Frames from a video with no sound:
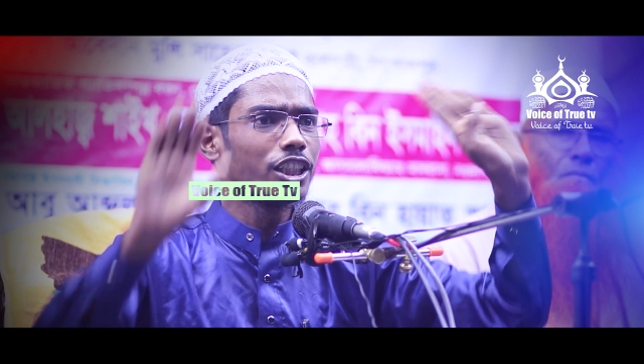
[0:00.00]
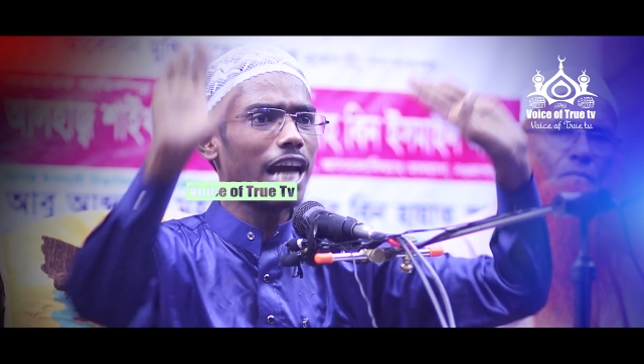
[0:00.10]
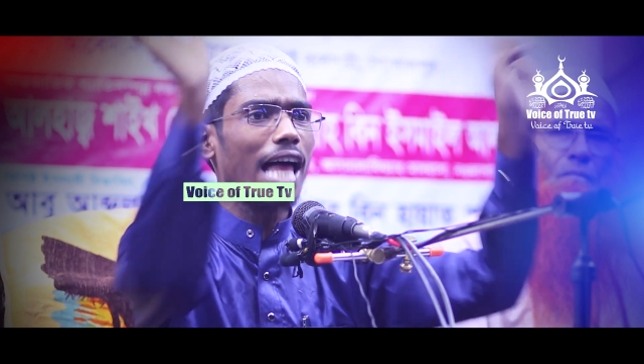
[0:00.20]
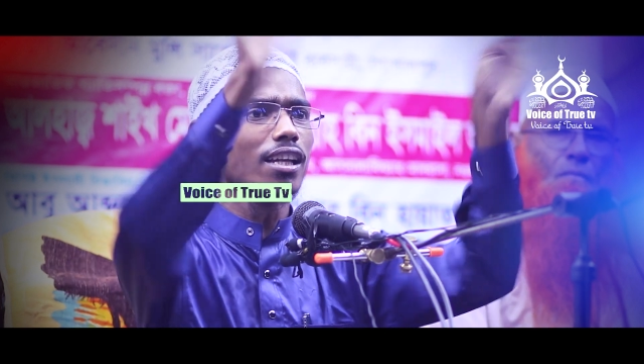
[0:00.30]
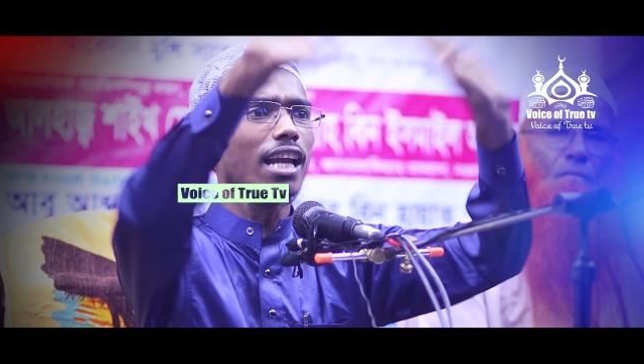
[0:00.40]

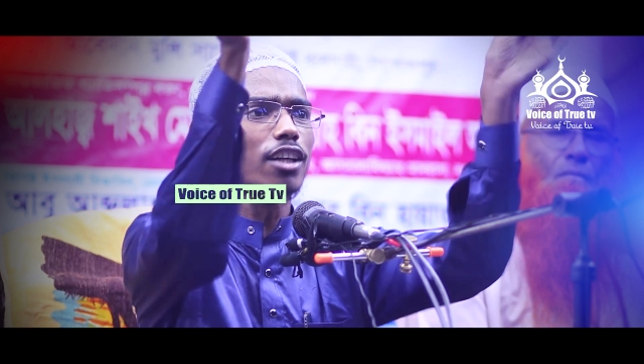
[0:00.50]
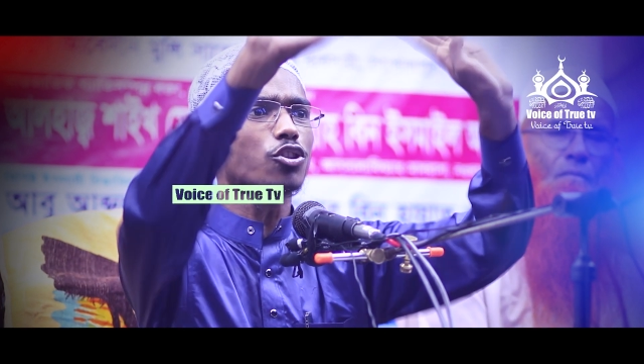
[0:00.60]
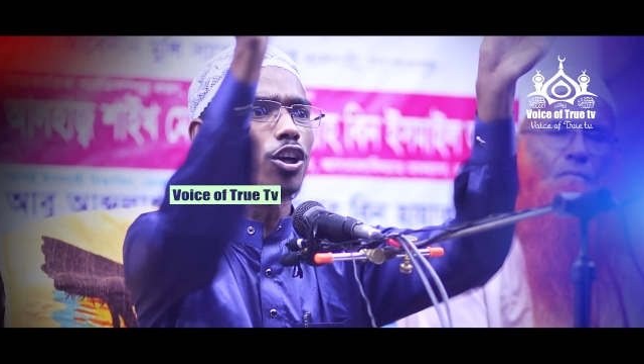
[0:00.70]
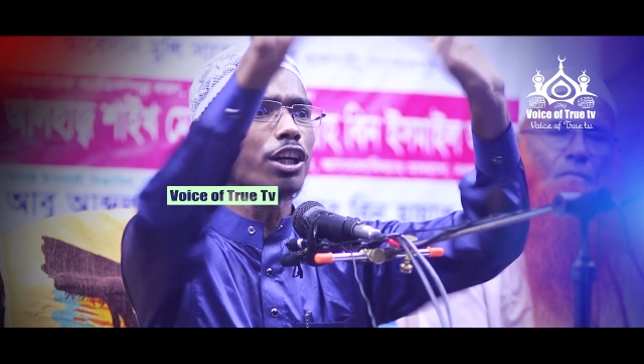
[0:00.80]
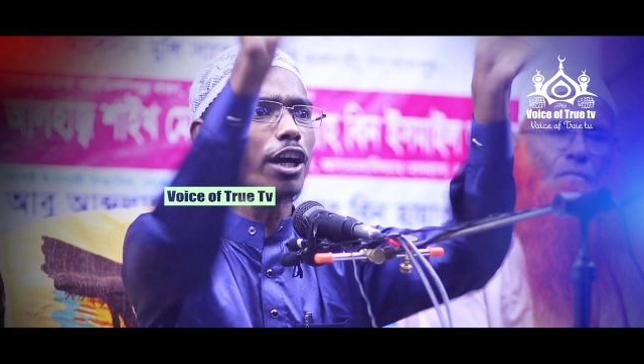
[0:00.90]
সে আল্লাহর
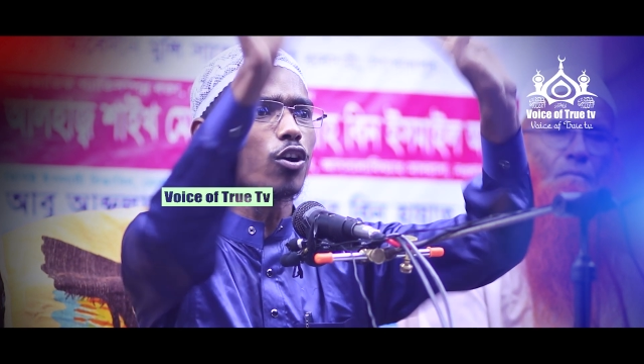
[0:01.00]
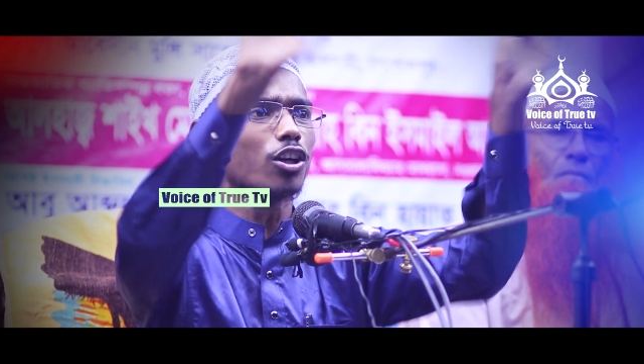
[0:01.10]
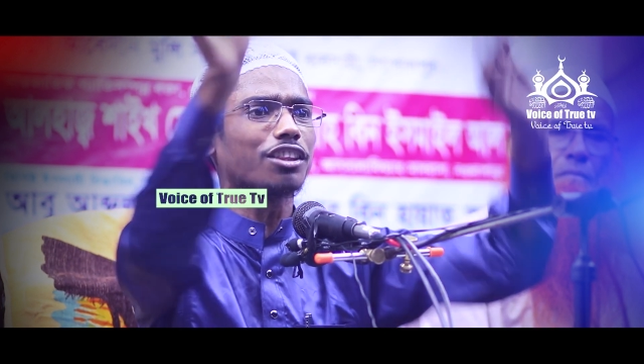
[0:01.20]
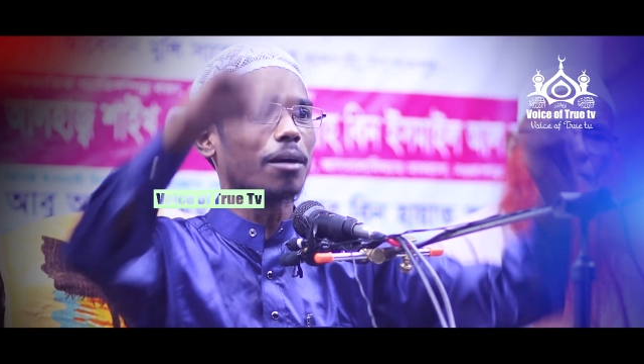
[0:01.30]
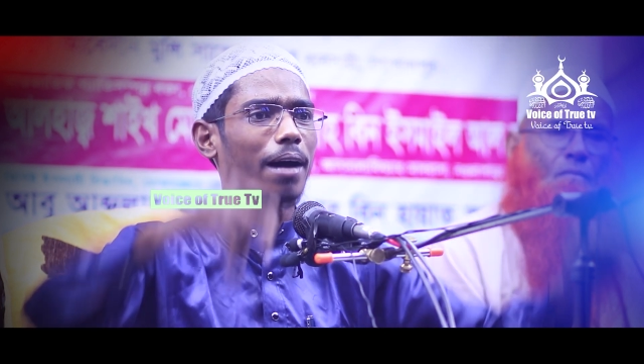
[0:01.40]
জন্য
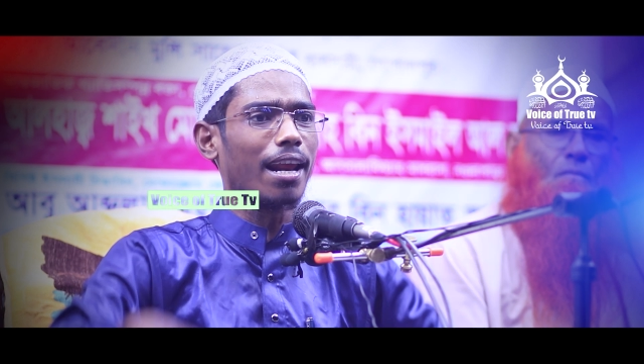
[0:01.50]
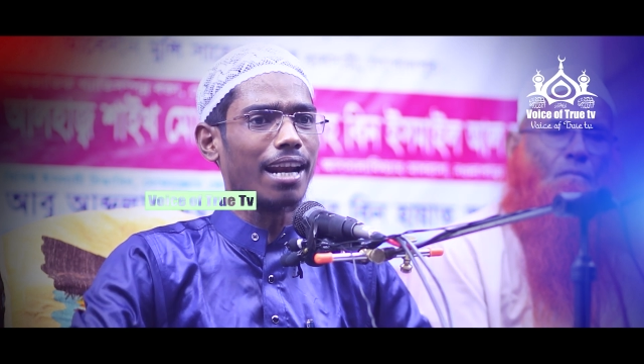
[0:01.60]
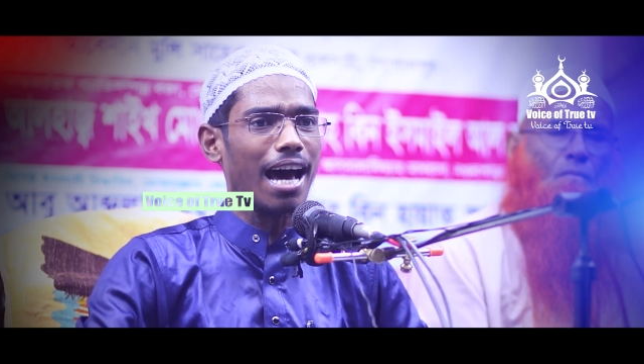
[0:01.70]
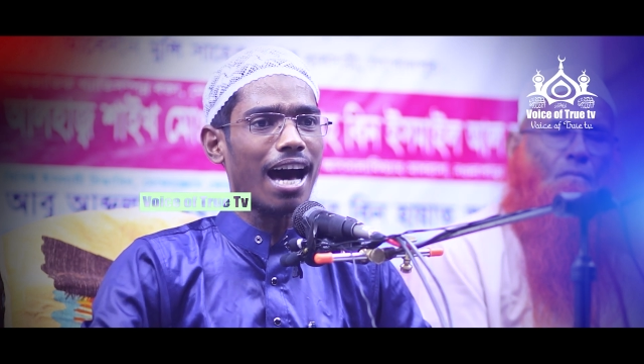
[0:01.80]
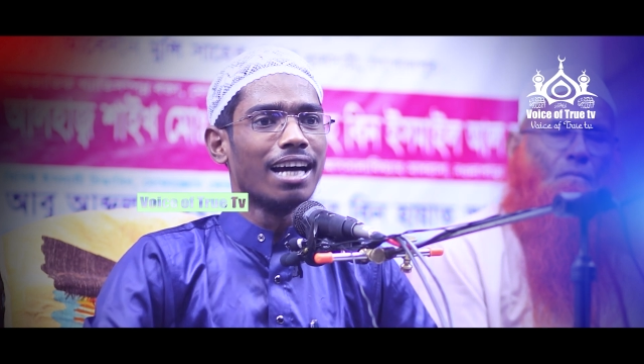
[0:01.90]
করতে পারে
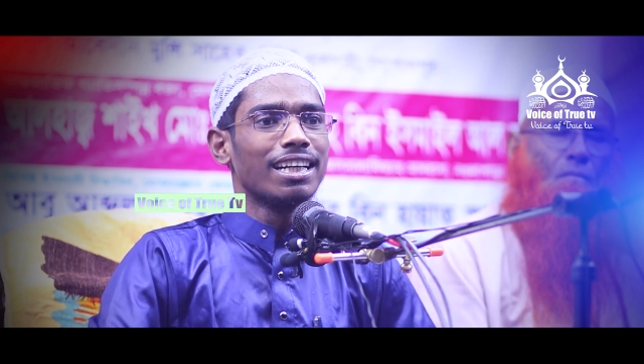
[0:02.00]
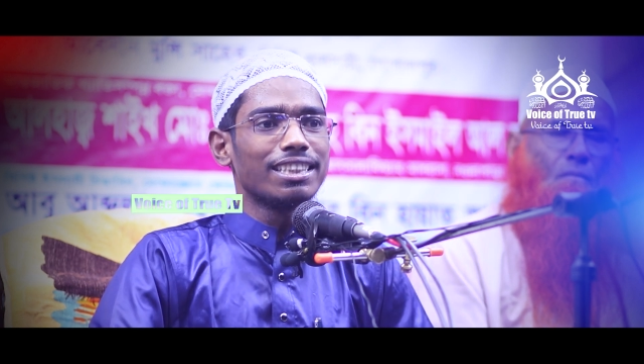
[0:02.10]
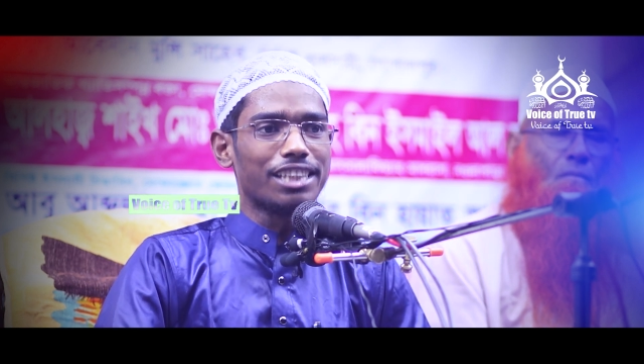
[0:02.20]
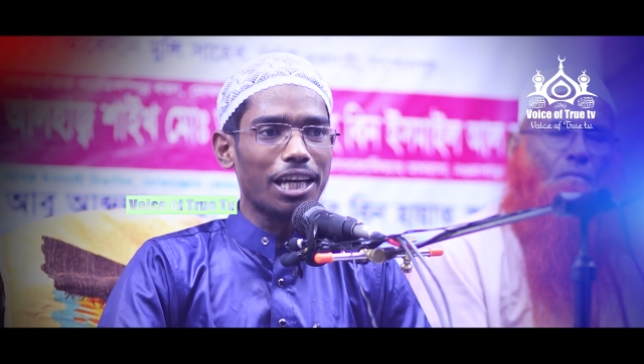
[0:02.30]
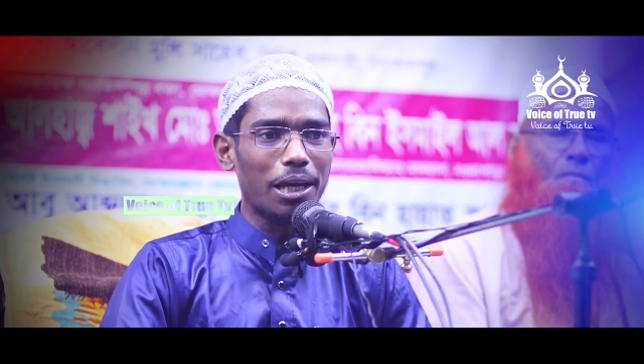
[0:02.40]
না
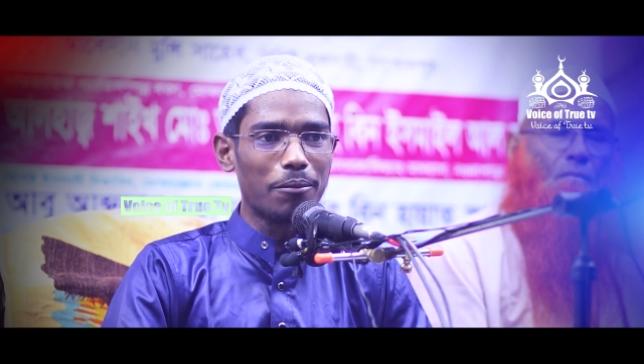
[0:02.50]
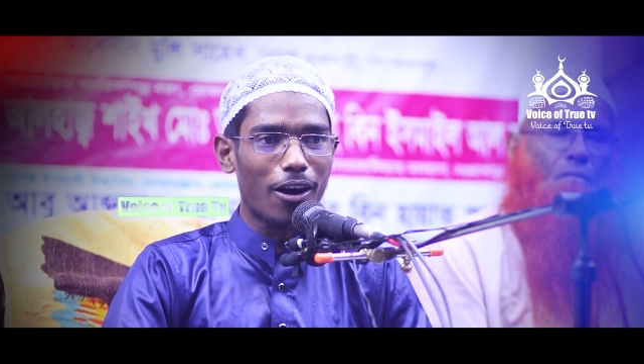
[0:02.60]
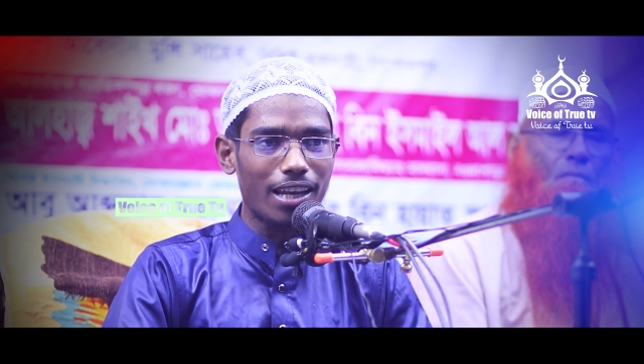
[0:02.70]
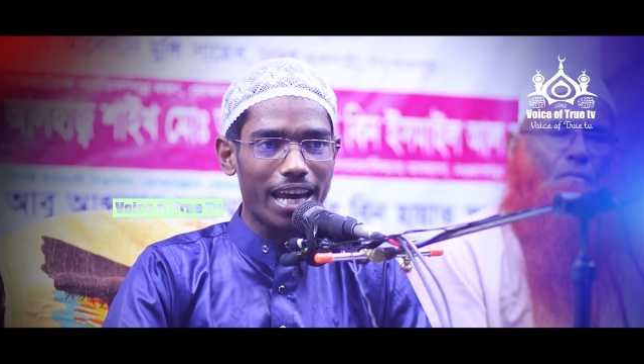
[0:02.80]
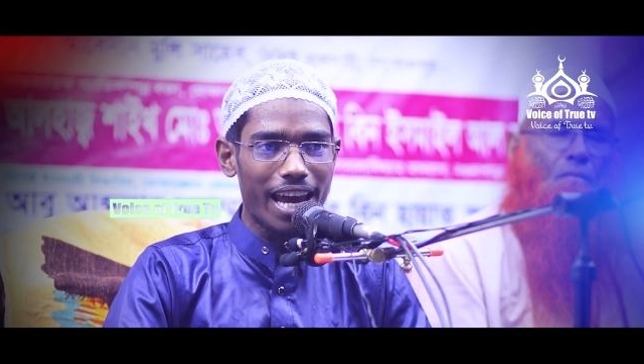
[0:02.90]
যে
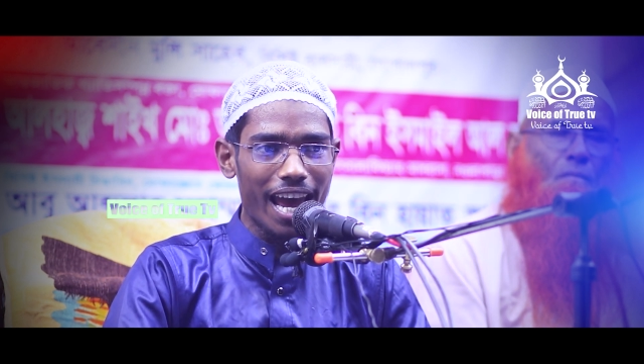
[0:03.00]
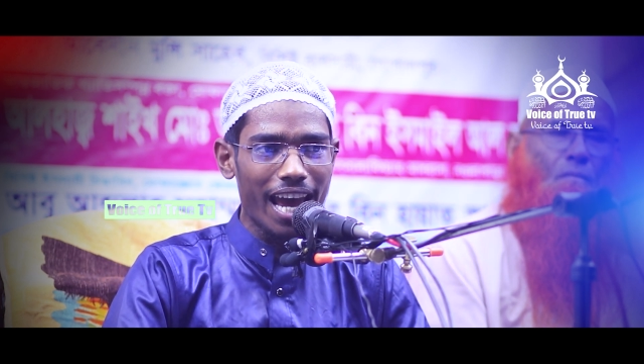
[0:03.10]
বলে